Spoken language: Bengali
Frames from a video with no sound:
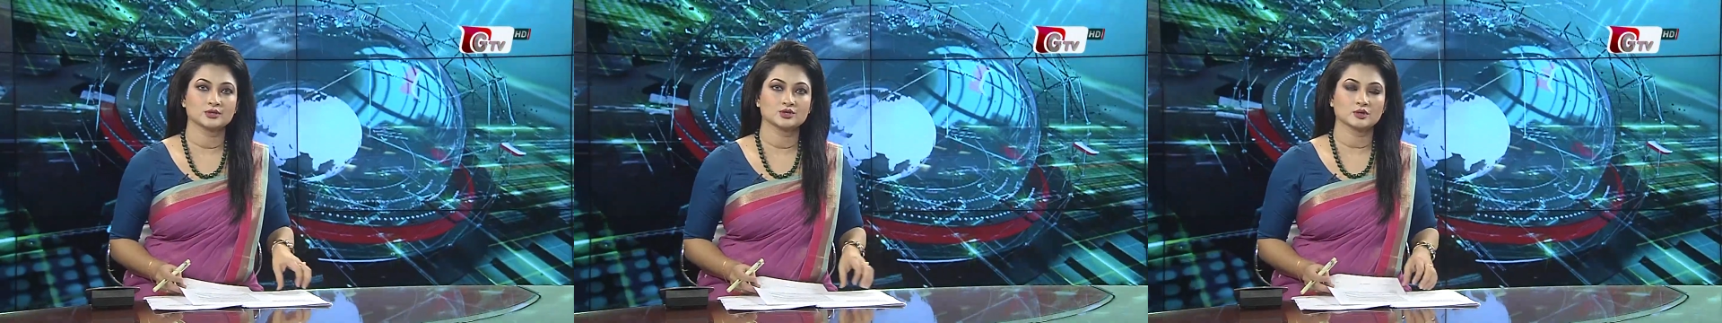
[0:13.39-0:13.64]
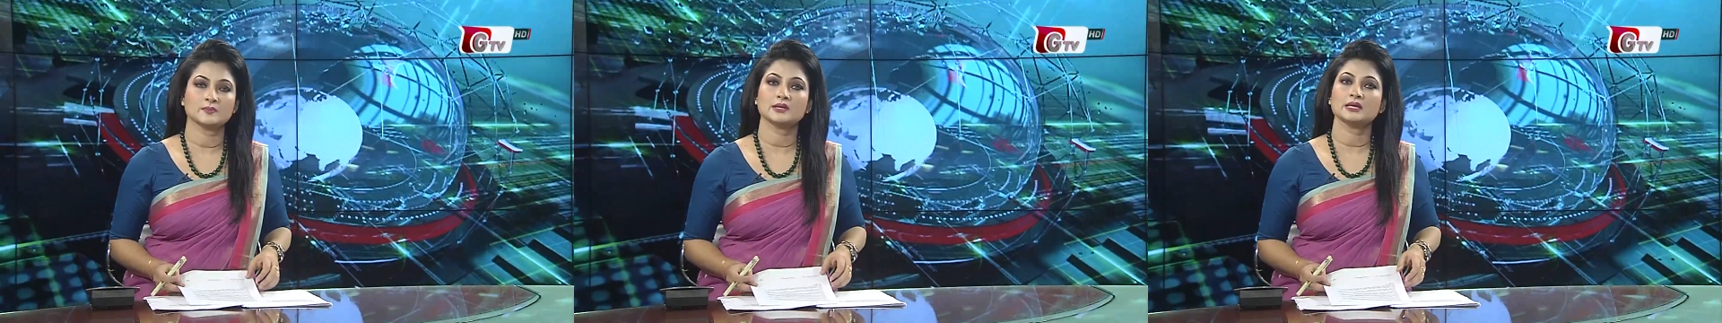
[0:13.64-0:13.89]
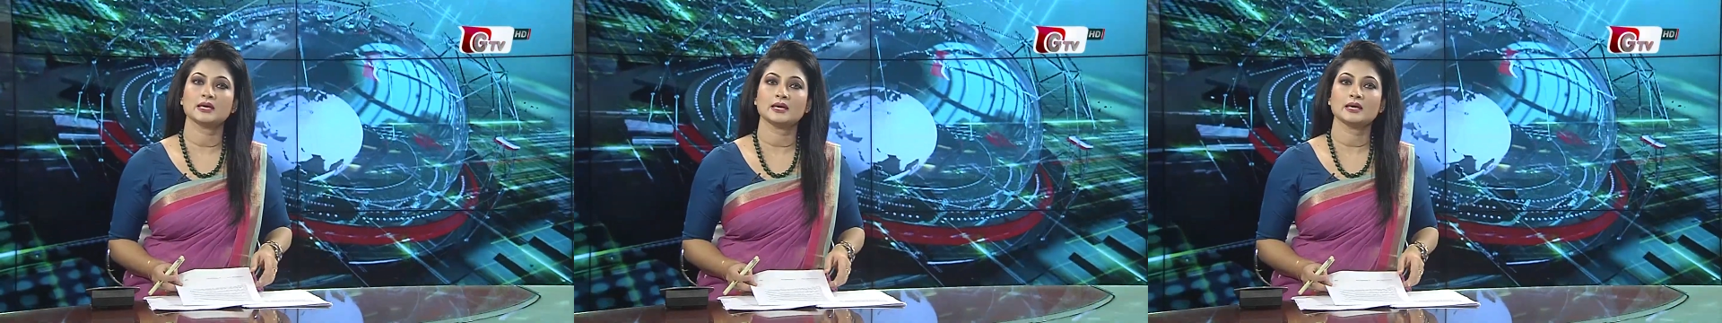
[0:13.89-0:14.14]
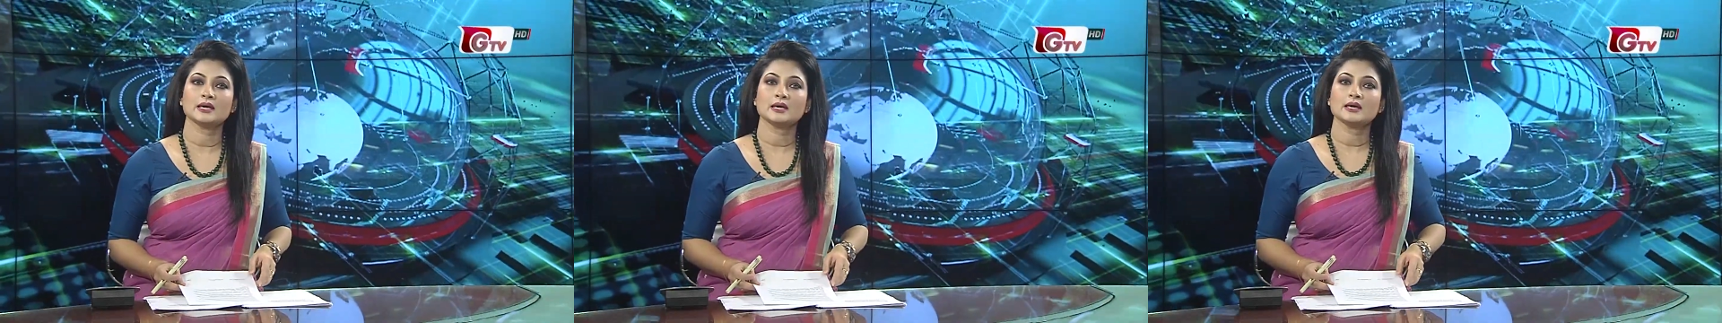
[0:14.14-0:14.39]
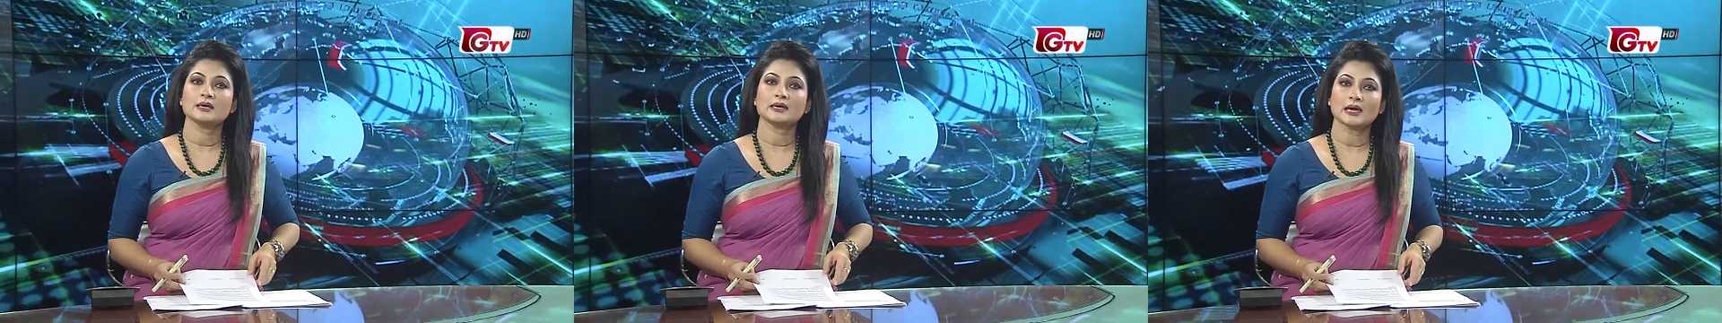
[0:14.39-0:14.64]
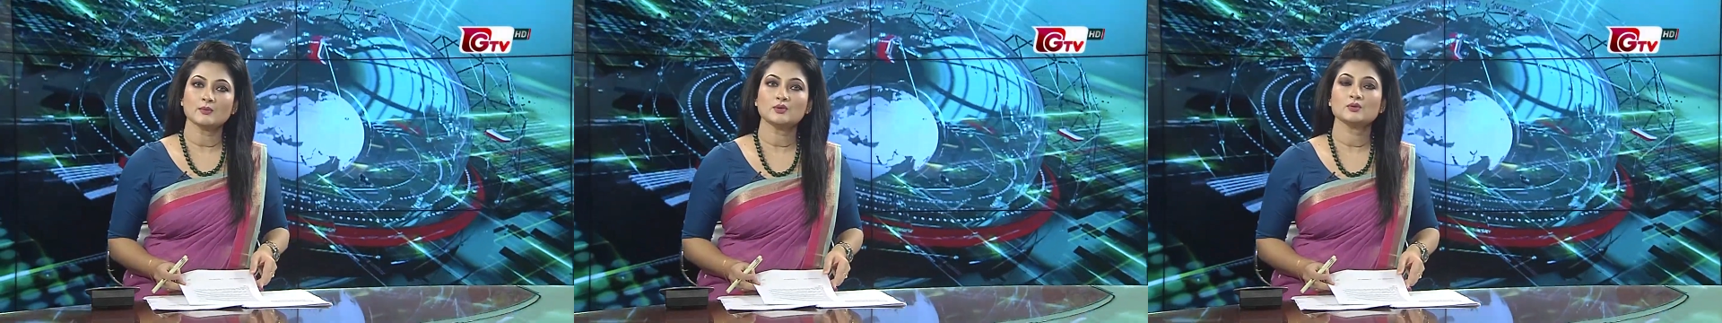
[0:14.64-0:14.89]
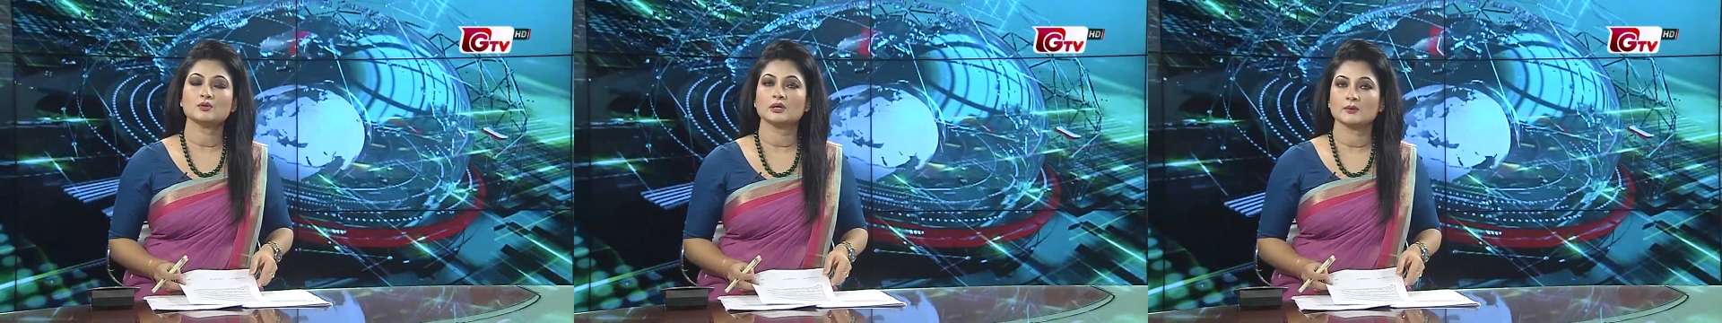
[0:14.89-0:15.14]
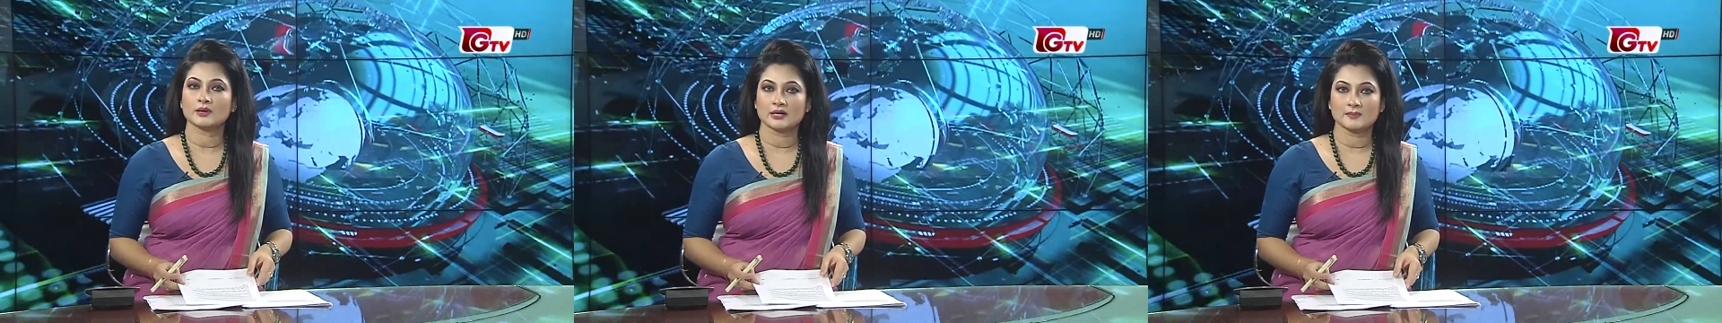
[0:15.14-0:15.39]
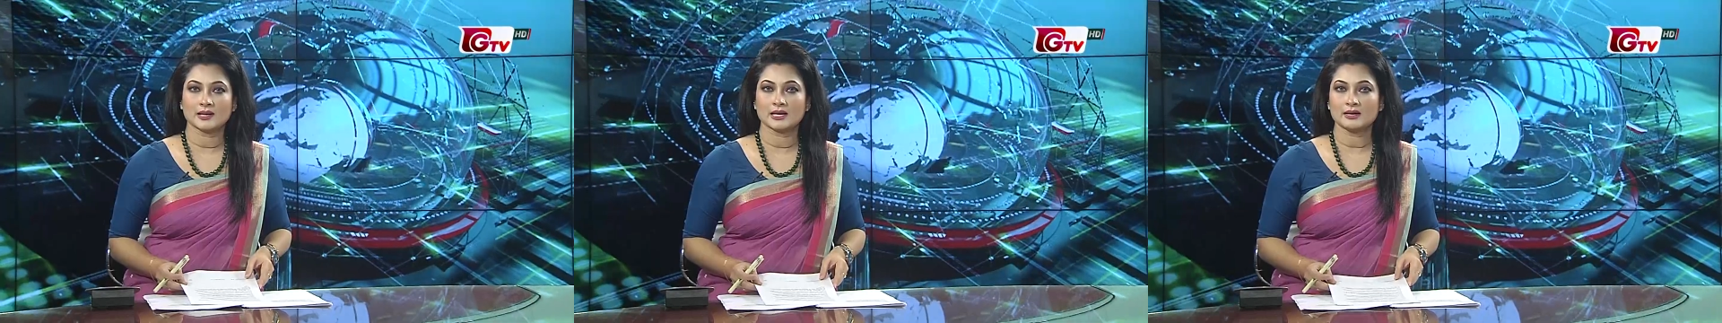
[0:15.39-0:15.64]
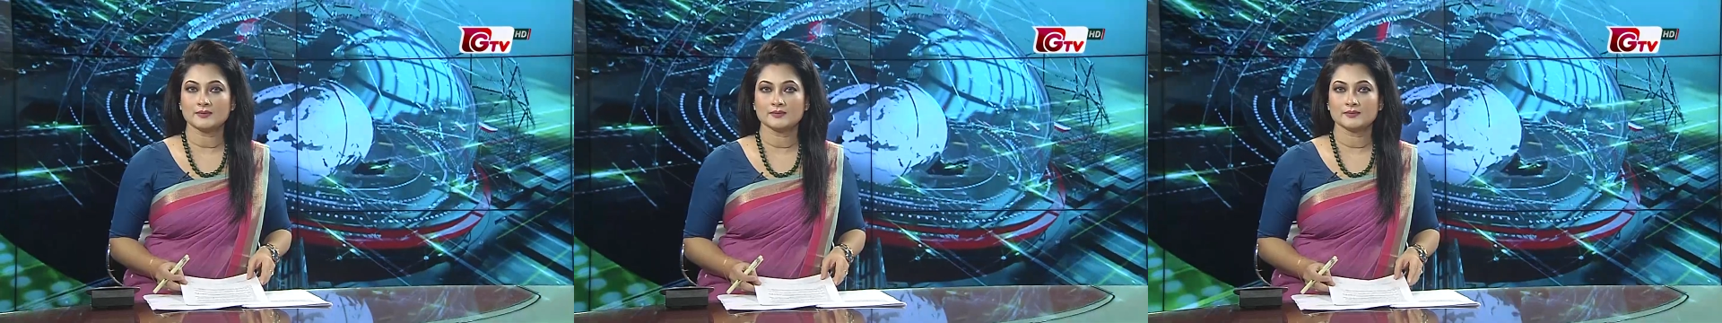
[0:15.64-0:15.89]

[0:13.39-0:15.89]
সব মিলিয়ে কেমন হলো এবারের মেলা